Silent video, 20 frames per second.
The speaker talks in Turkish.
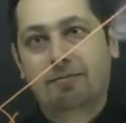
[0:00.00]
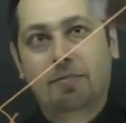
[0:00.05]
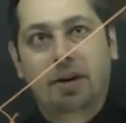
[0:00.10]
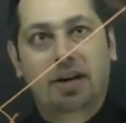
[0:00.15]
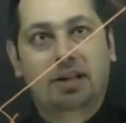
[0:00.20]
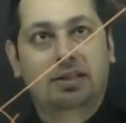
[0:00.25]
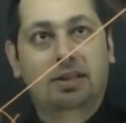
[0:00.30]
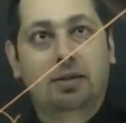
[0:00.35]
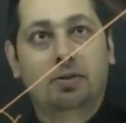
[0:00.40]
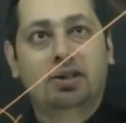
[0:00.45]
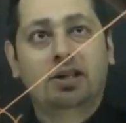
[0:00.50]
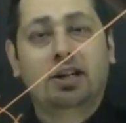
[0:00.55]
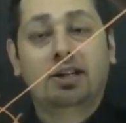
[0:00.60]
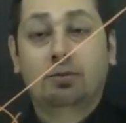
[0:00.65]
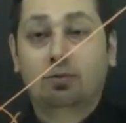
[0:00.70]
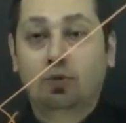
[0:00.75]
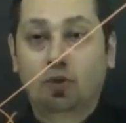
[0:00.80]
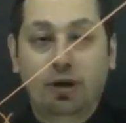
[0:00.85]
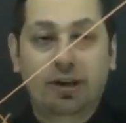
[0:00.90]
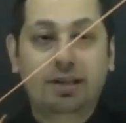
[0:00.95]
5 ise 5.
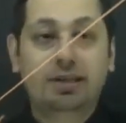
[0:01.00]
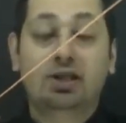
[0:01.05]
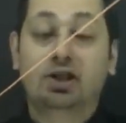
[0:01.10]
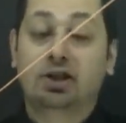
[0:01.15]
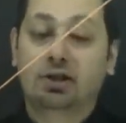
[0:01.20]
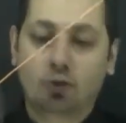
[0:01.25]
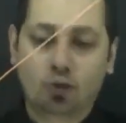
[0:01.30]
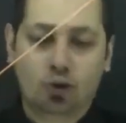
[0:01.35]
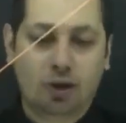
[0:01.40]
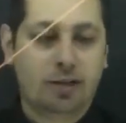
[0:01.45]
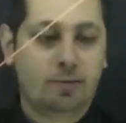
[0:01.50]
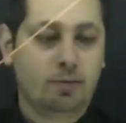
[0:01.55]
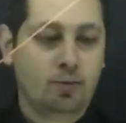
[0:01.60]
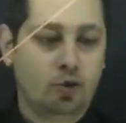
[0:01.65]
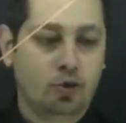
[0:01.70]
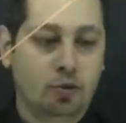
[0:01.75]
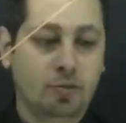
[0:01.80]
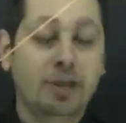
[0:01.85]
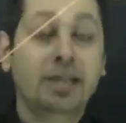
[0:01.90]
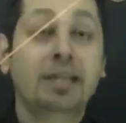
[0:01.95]
Artık bunu öğrendiğiniz için
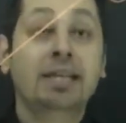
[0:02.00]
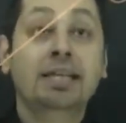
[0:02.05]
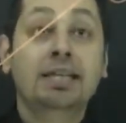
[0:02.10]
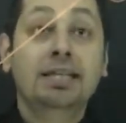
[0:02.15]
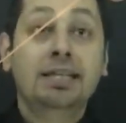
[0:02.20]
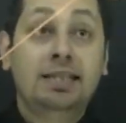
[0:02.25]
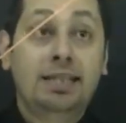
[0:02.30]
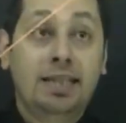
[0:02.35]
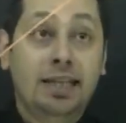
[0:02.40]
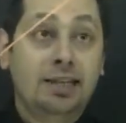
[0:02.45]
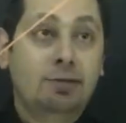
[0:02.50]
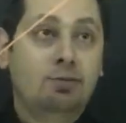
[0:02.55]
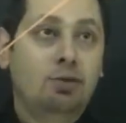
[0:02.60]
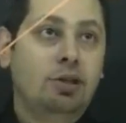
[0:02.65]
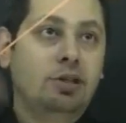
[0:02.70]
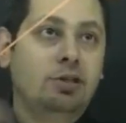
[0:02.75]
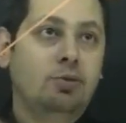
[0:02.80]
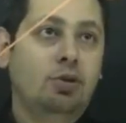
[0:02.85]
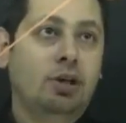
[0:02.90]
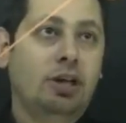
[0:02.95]
uzatmıyorum. 8 buraya
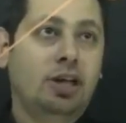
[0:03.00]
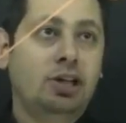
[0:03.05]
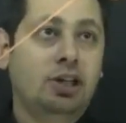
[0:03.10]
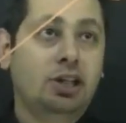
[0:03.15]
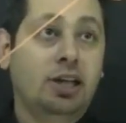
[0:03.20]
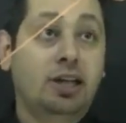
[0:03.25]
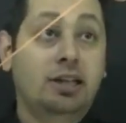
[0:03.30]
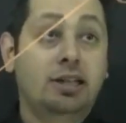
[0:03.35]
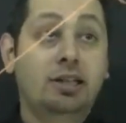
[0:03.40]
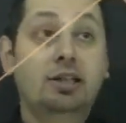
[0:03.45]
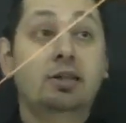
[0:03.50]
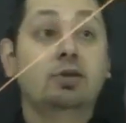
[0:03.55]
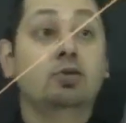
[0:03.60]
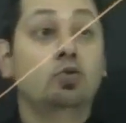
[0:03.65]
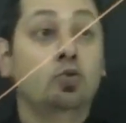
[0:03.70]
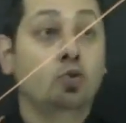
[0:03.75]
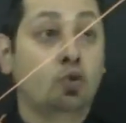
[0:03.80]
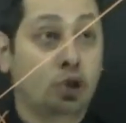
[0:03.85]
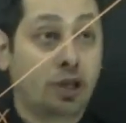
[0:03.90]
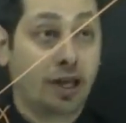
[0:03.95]
gelince buraya kaç geldi?
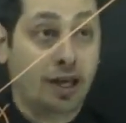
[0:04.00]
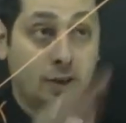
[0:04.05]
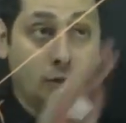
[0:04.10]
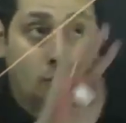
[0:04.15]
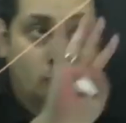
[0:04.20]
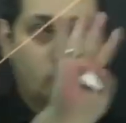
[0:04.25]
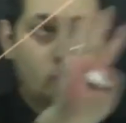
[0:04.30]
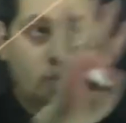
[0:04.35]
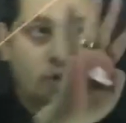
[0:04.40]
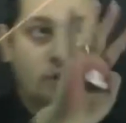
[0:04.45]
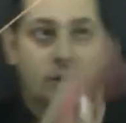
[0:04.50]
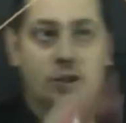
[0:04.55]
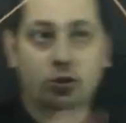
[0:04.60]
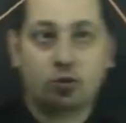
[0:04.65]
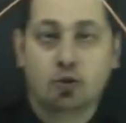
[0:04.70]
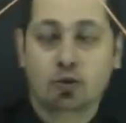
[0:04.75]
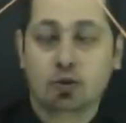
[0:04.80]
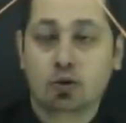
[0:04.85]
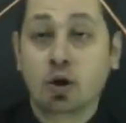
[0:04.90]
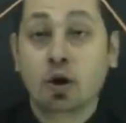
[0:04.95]
3 geldi. Çok iyi
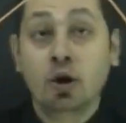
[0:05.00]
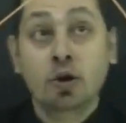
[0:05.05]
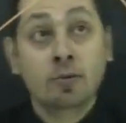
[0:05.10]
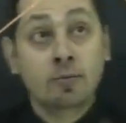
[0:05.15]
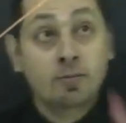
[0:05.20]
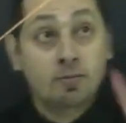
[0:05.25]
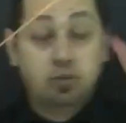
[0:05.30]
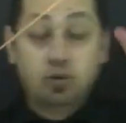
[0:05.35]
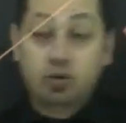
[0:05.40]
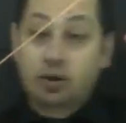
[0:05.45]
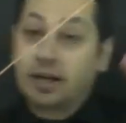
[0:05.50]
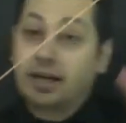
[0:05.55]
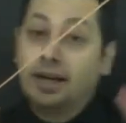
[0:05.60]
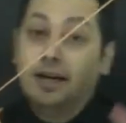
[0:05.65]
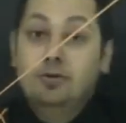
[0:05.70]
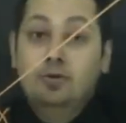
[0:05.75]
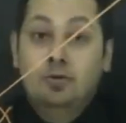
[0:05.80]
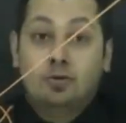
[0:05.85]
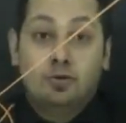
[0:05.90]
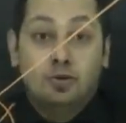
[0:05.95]
gidiyoruz. Burada
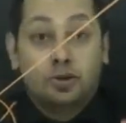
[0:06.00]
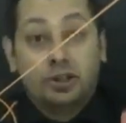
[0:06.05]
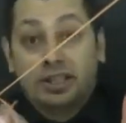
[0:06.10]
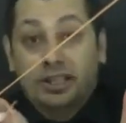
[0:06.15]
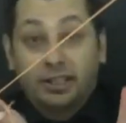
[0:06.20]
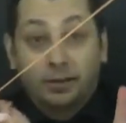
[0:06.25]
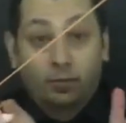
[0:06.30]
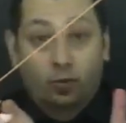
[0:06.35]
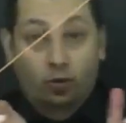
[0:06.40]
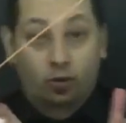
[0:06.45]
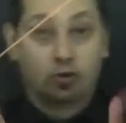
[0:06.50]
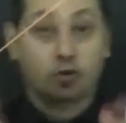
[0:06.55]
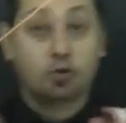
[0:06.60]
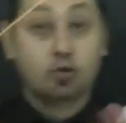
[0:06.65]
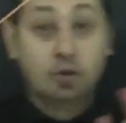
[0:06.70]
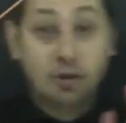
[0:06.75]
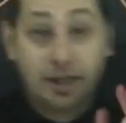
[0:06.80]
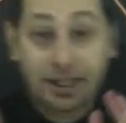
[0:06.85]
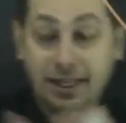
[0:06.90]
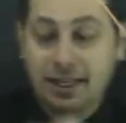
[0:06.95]
kalıyoruz. Gitmiyor
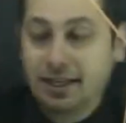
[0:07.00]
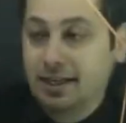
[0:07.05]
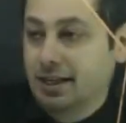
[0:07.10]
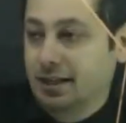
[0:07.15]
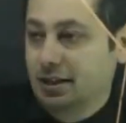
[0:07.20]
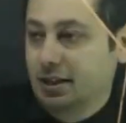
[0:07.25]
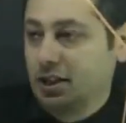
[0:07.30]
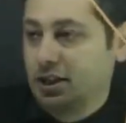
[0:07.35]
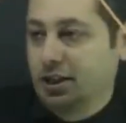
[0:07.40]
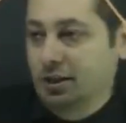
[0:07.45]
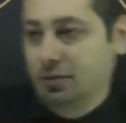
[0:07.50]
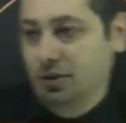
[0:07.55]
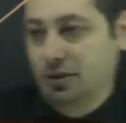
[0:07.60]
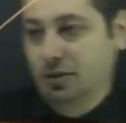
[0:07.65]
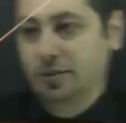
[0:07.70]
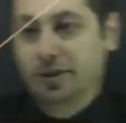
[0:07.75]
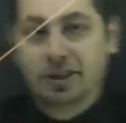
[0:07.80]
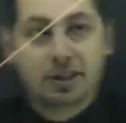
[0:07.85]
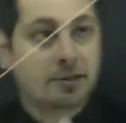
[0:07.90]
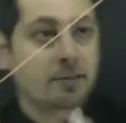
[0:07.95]
soru. Nedenini anlatacağım
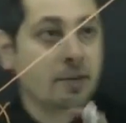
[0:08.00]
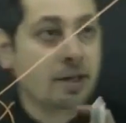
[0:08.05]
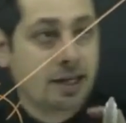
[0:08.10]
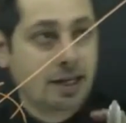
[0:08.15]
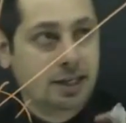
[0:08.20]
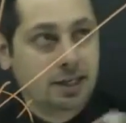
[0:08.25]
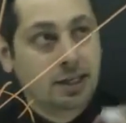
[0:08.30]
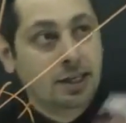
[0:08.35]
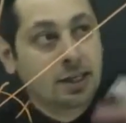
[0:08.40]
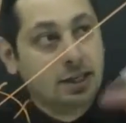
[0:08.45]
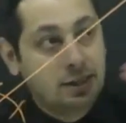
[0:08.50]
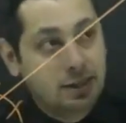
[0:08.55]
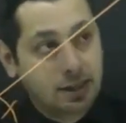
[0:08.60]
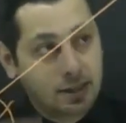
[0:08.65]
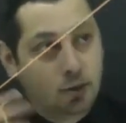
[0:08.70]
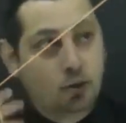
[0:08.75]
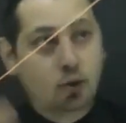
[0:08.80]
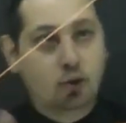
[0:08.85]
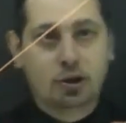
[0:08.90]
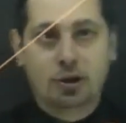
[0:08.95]
şimdi bakın. Yani
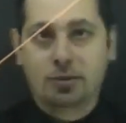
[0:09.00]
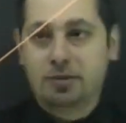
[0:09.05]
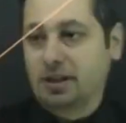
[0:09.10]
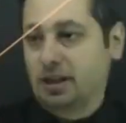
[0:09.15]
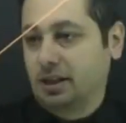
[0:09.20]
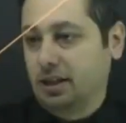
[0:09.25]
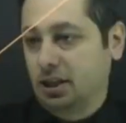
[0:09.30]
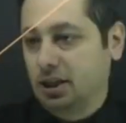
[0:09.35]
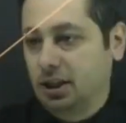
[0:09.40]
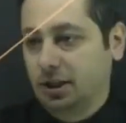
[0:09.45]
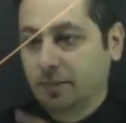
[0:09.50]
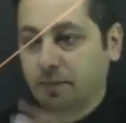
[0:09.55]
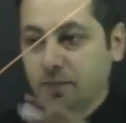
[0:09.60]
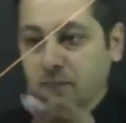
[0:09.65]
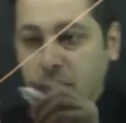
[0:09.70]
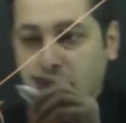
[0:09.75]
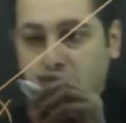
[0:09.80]
nasıl çözeceğimizi anlatacağım.